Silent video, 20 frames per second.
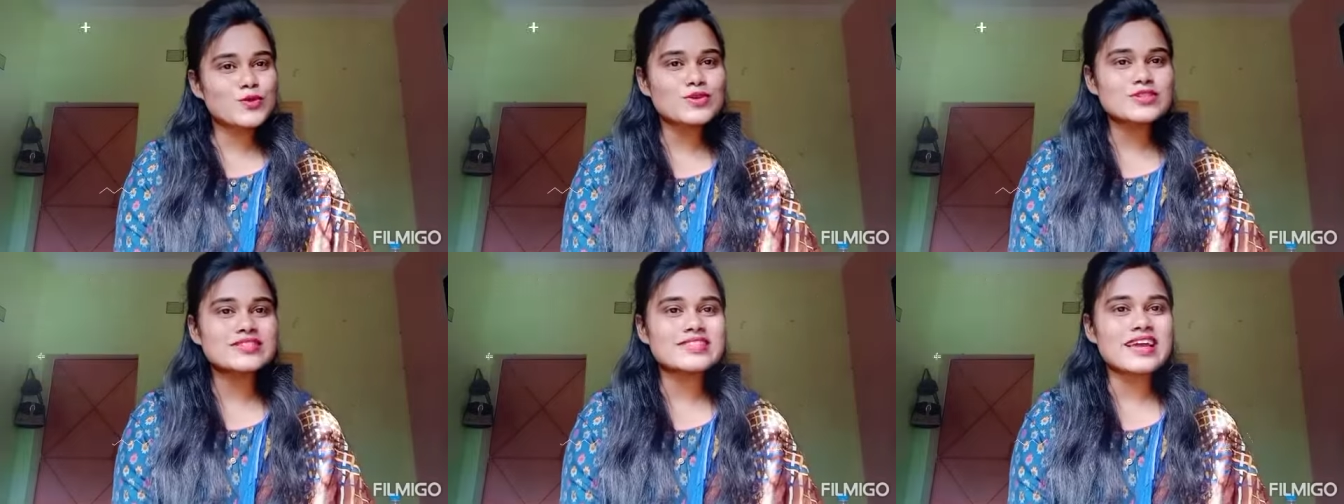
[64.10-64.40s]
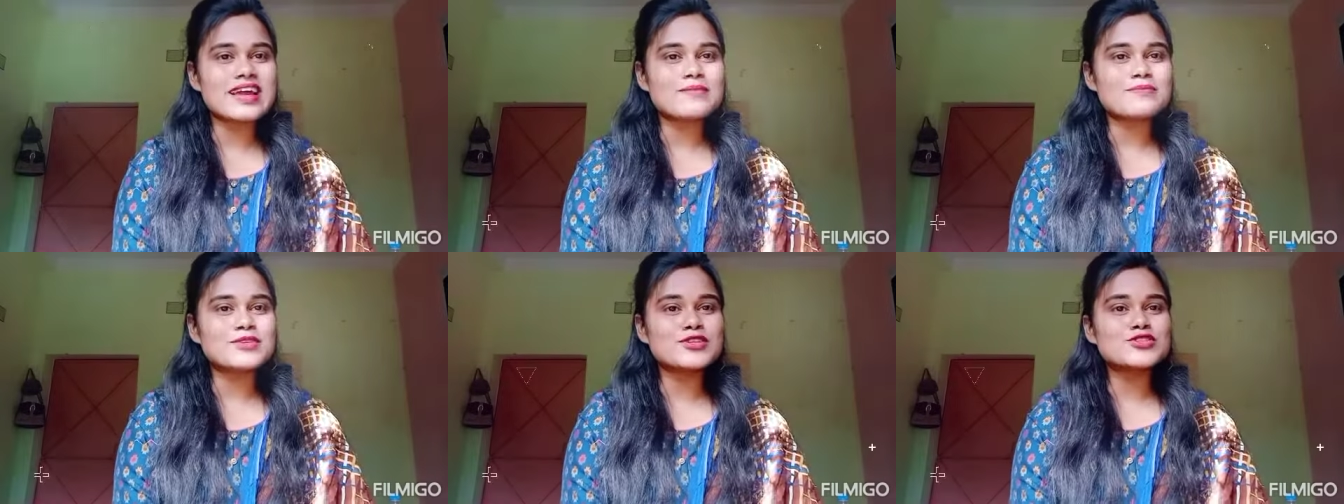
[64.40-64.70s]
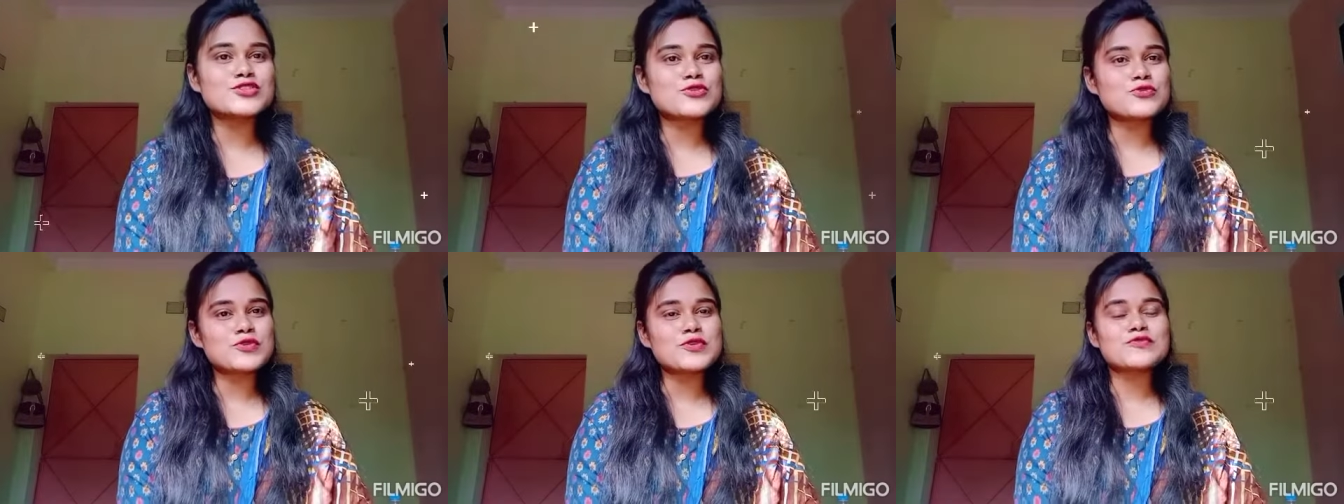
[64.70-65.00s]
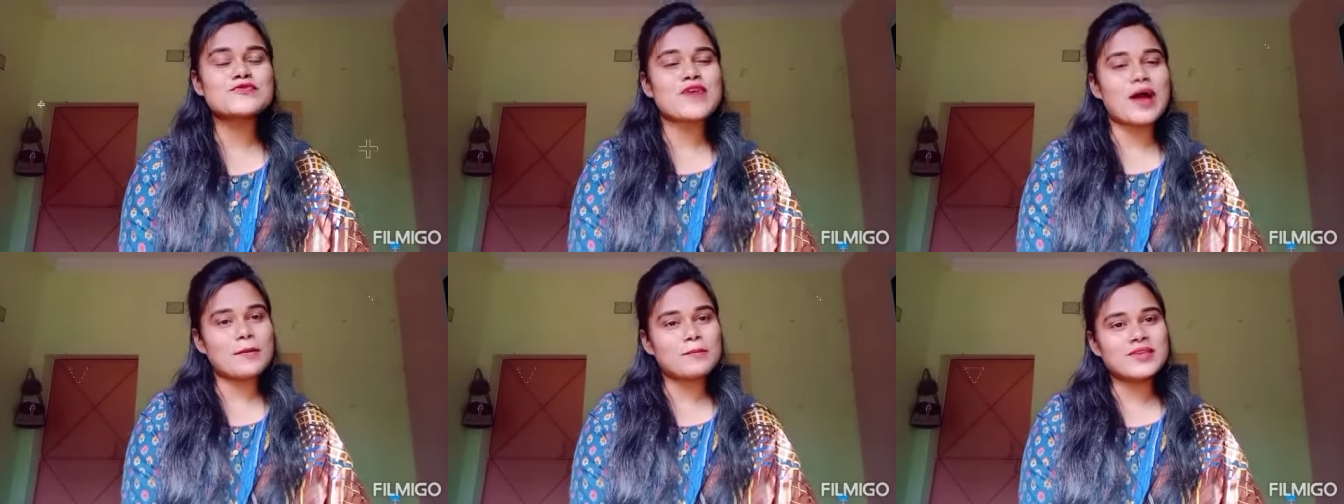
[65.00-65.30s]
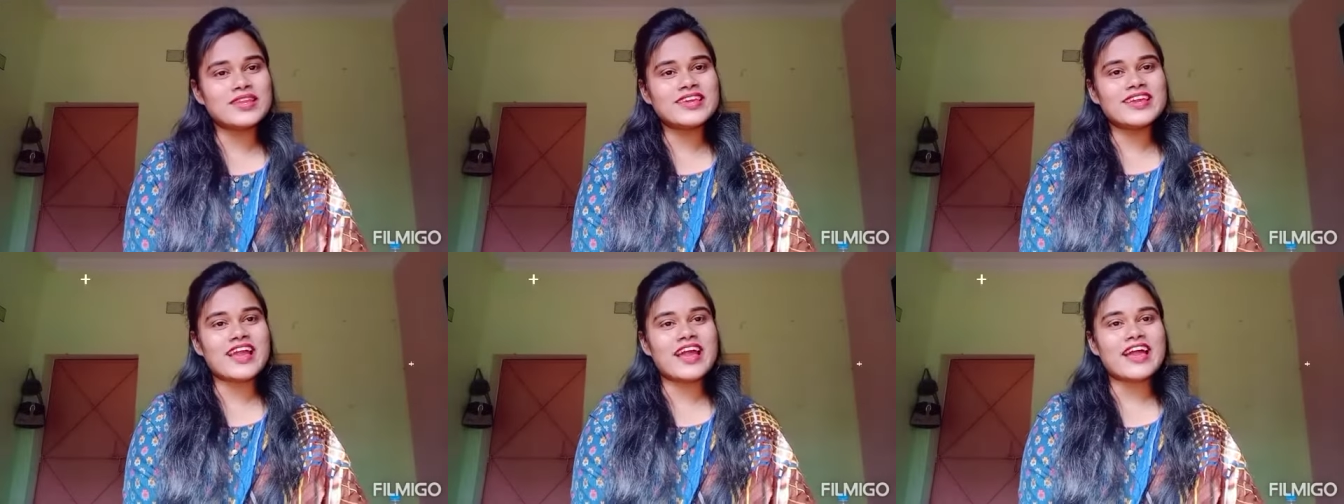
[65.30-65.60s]
है अपने जो भी
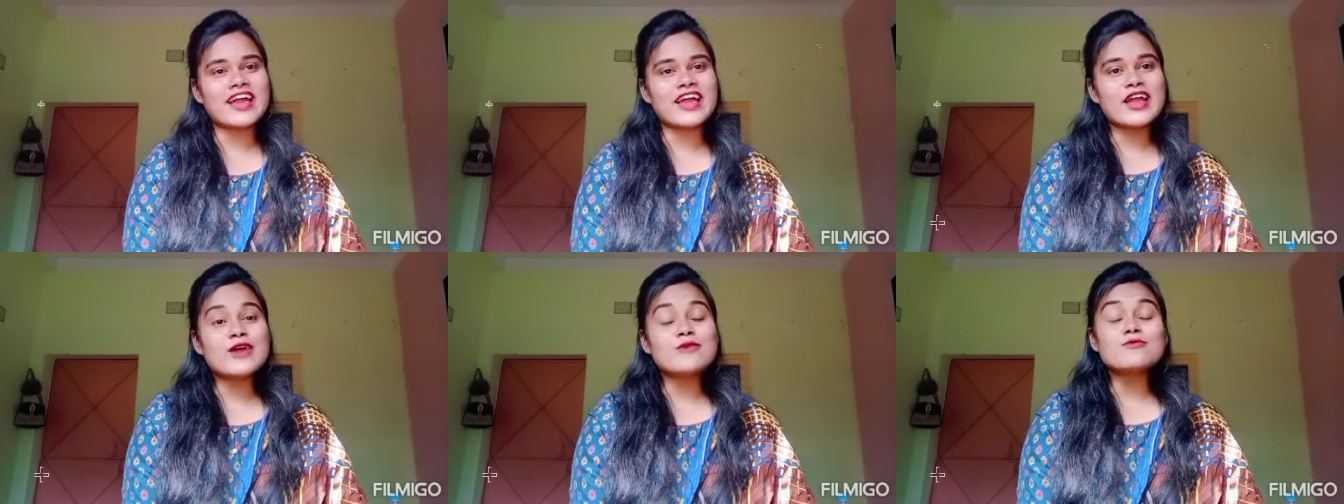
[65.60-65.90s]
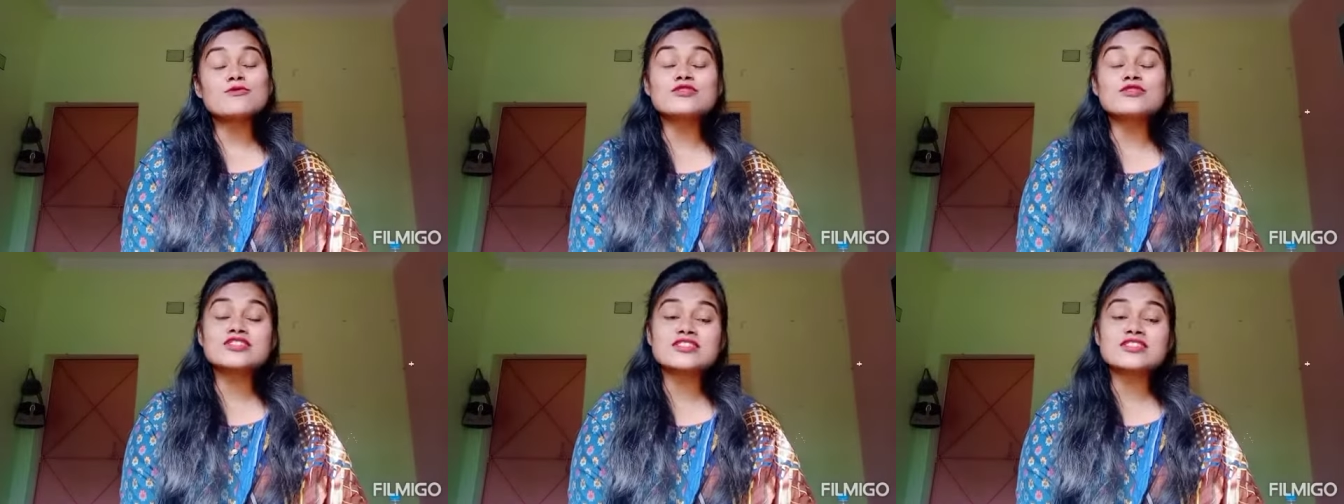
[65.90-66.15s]
फैमिली है उन